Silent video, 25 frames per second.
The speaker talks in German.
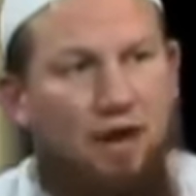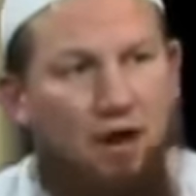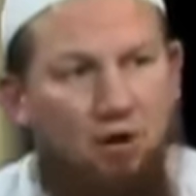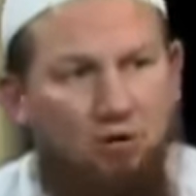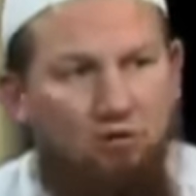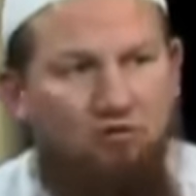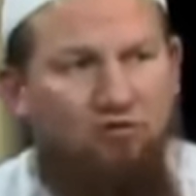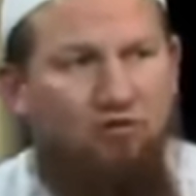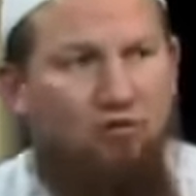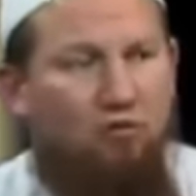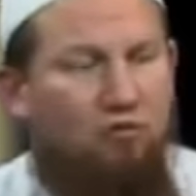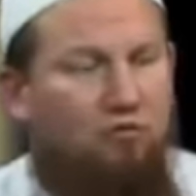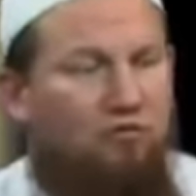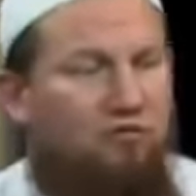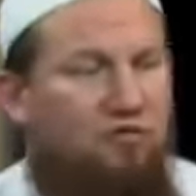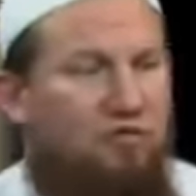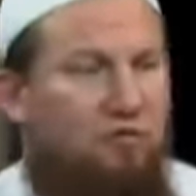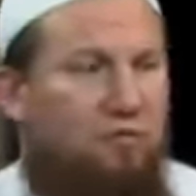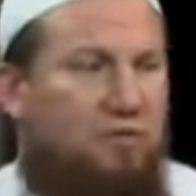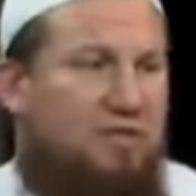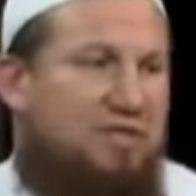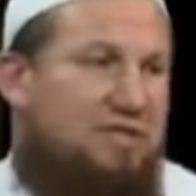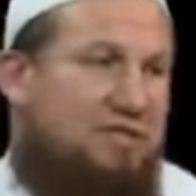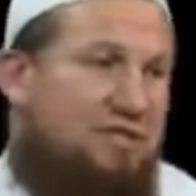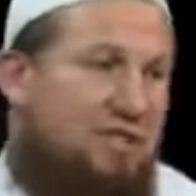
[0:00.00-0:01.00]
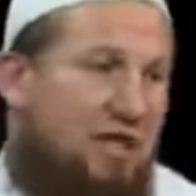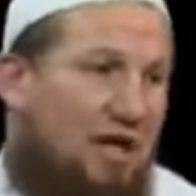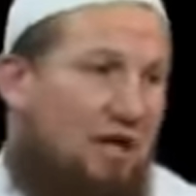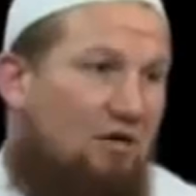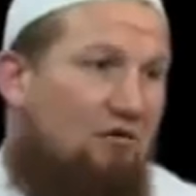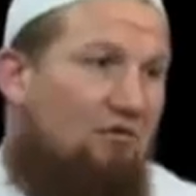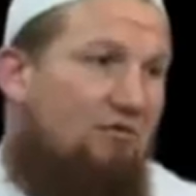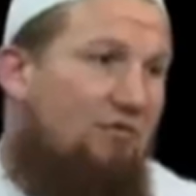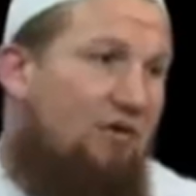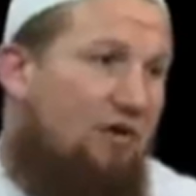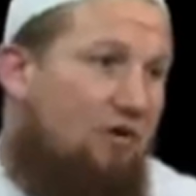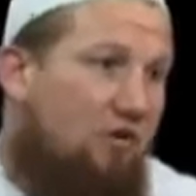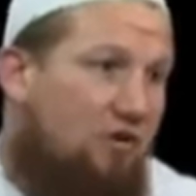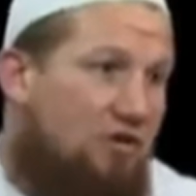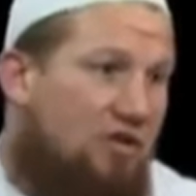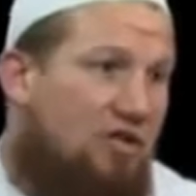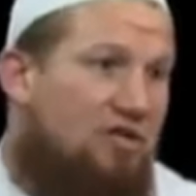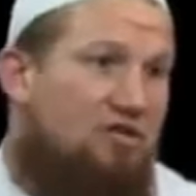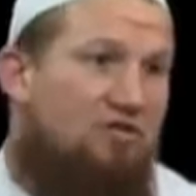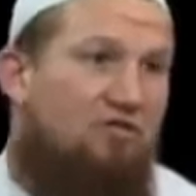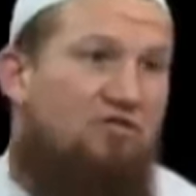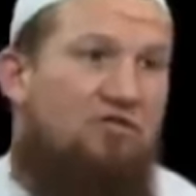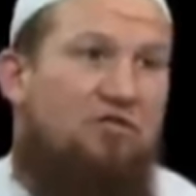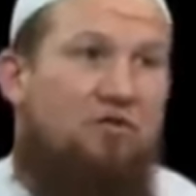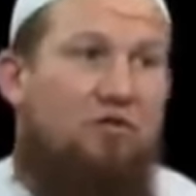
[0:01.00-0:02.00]
aufrufen über die Sache und wir können
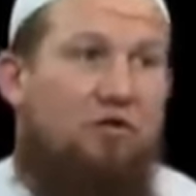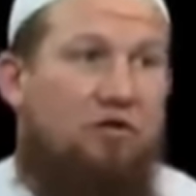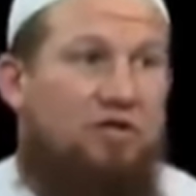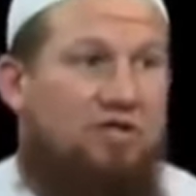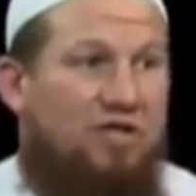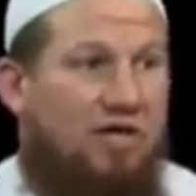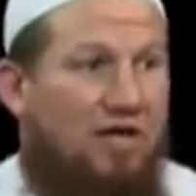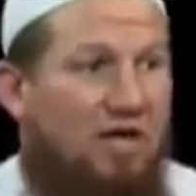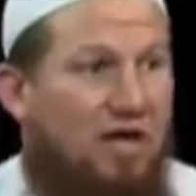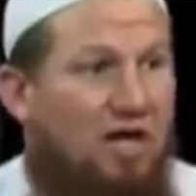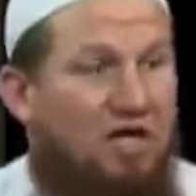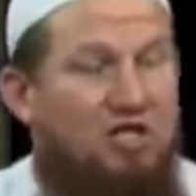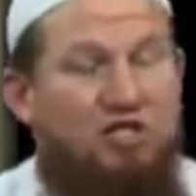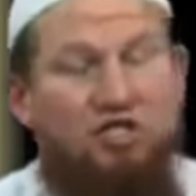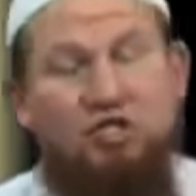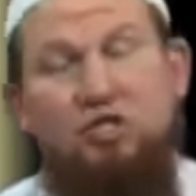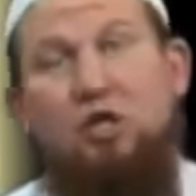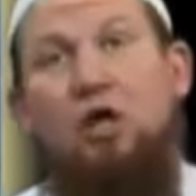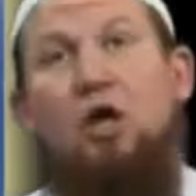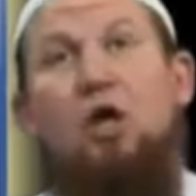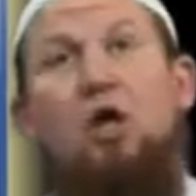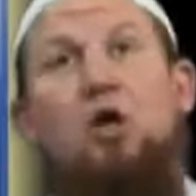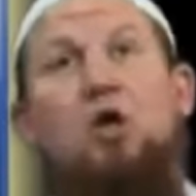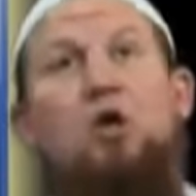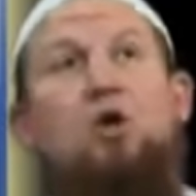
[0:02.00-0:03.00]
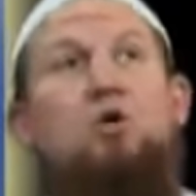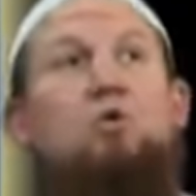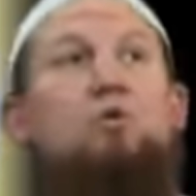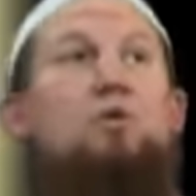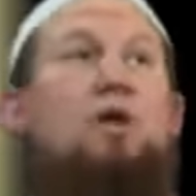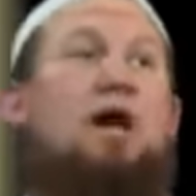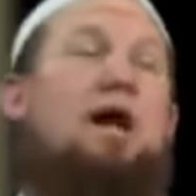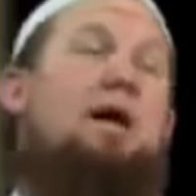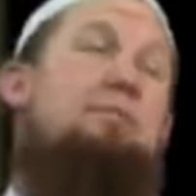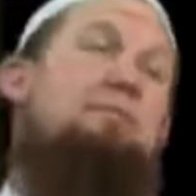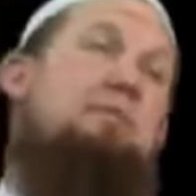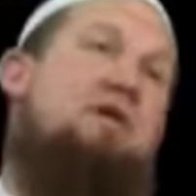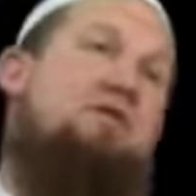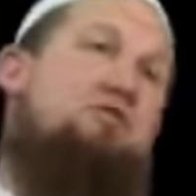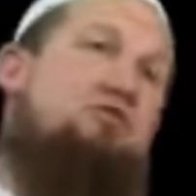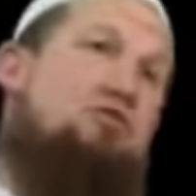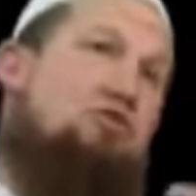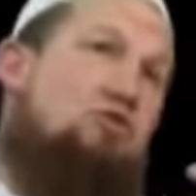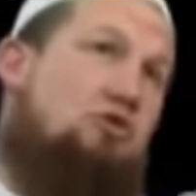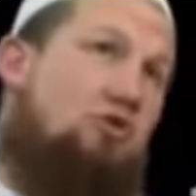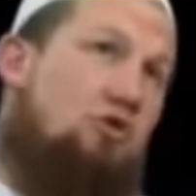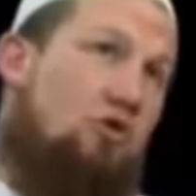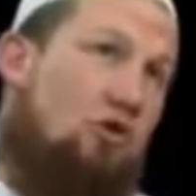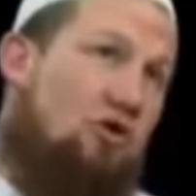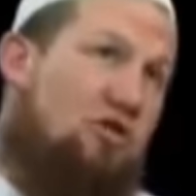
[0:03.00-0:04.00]
da so viele Leute erreichen und haben
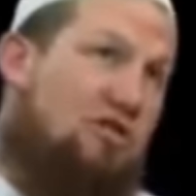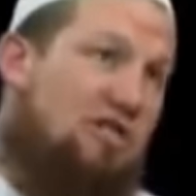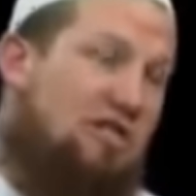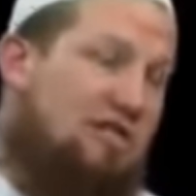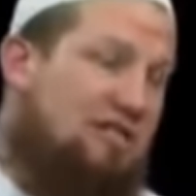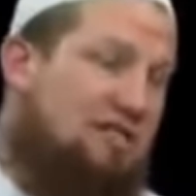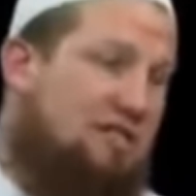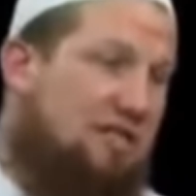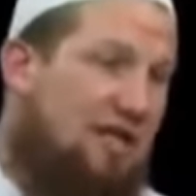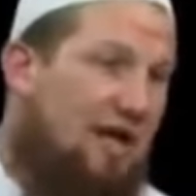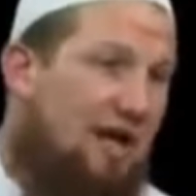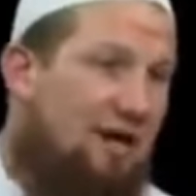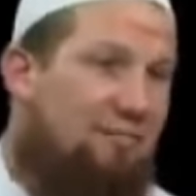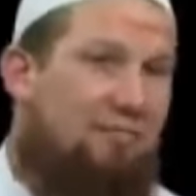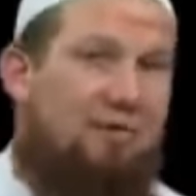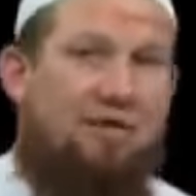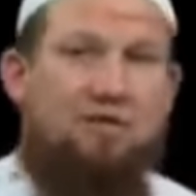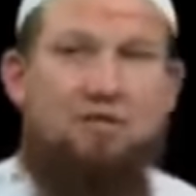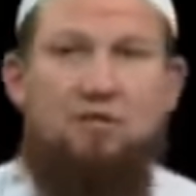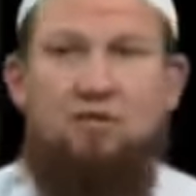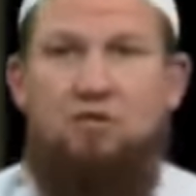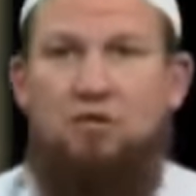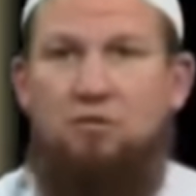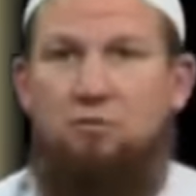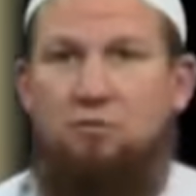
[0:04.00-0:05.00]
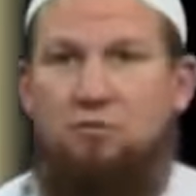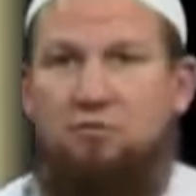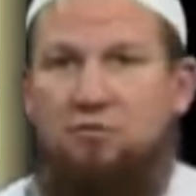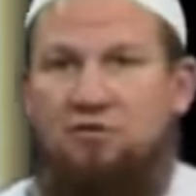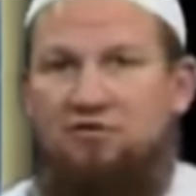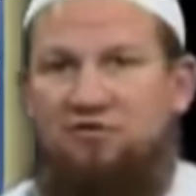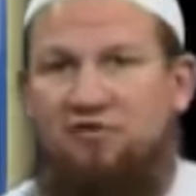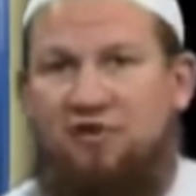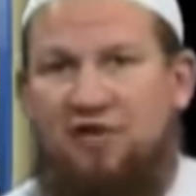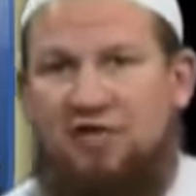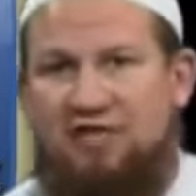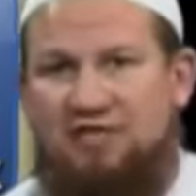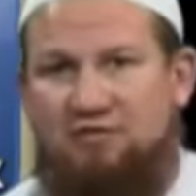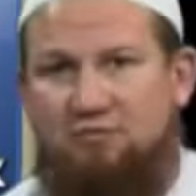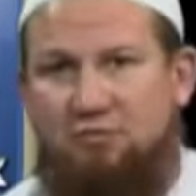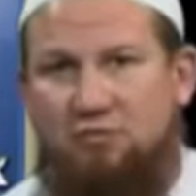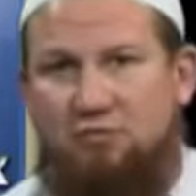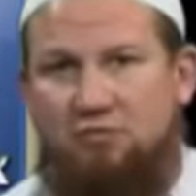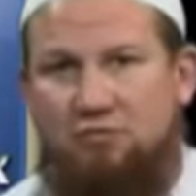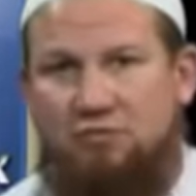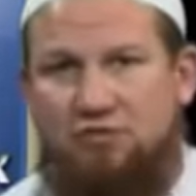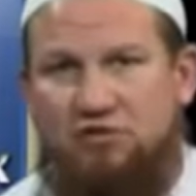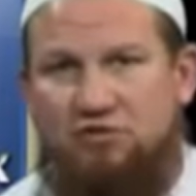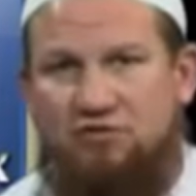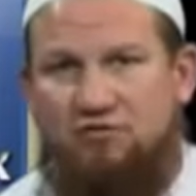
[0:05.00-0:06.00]
natürlich auch Leute Islam angenommen über
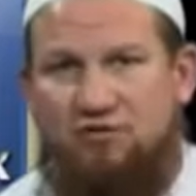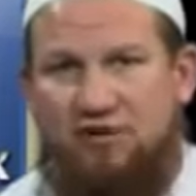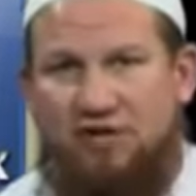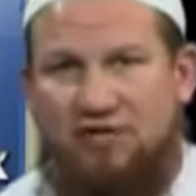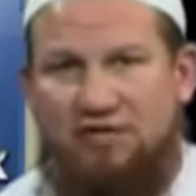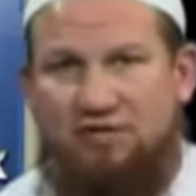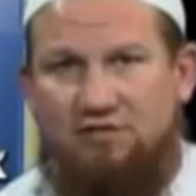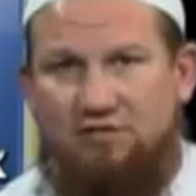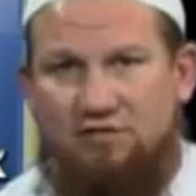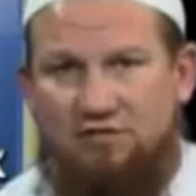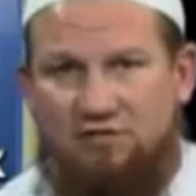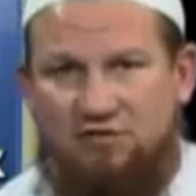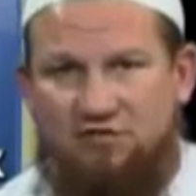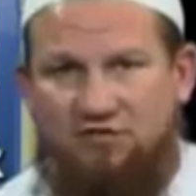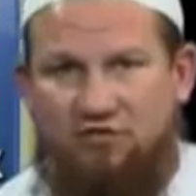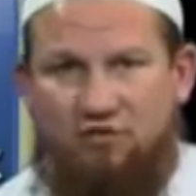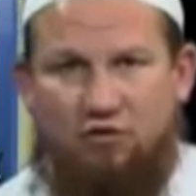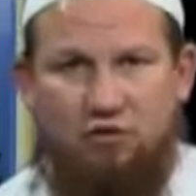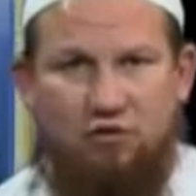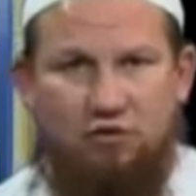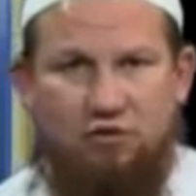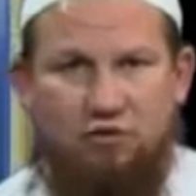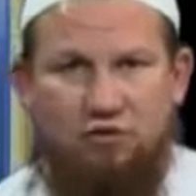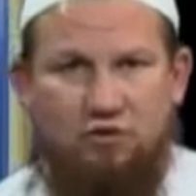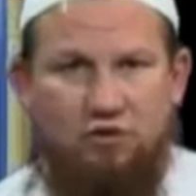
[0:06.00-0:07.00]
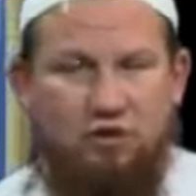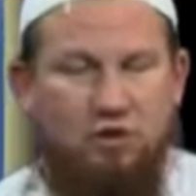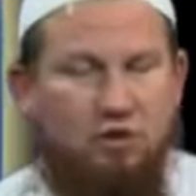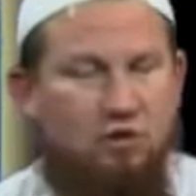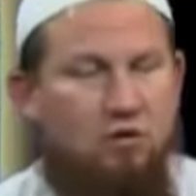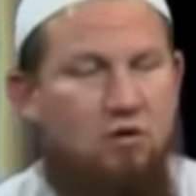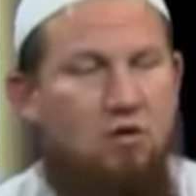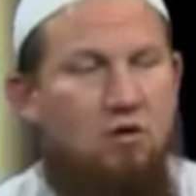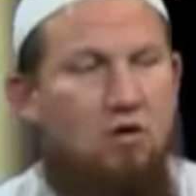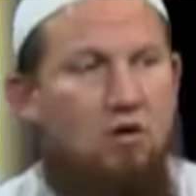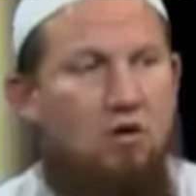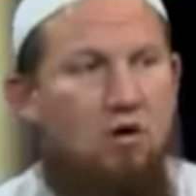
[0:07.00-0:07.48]
Facebook und so weiter und so fort, ja.